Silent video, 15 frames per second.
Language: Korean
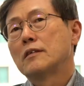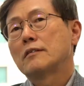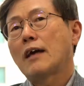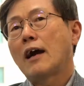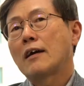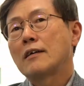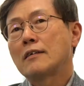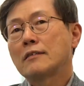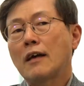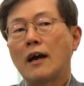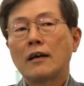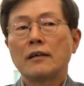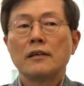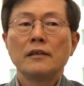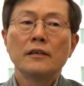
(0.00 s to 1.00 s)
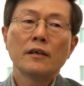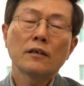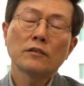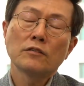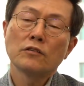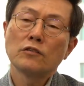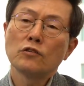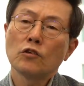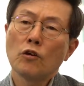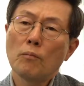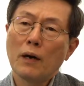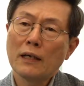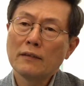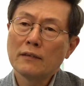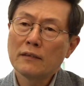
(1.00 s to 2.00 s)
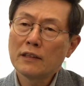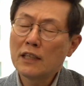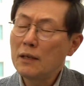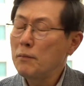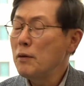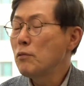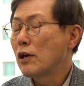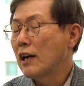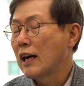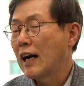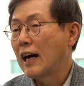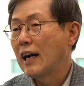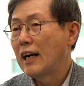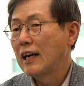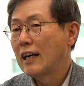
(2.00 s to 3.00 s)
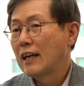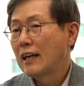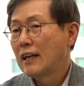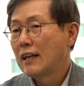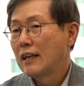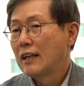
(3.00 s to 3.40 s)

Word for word: 상상을 혁신으로 만드는 힘이 뭘까? 예, 예.